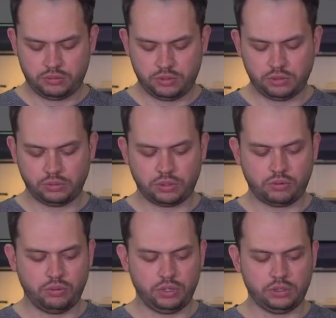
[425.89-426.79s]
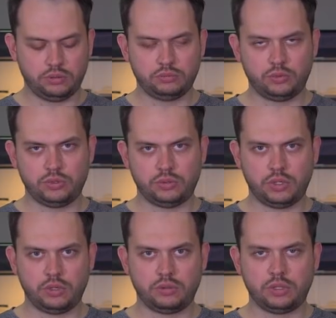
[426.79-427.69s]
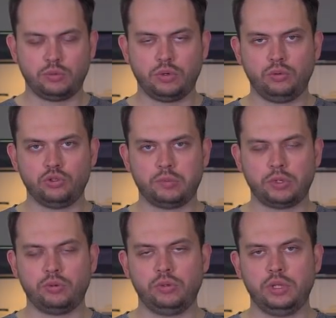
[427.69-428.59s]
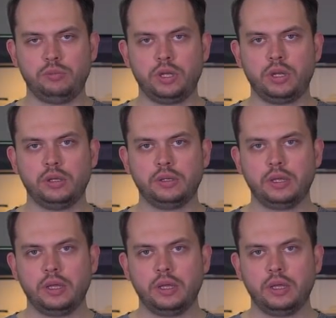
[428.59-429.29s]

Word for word: У этого такого нет. То есть вот этот намного лучше подходит для бега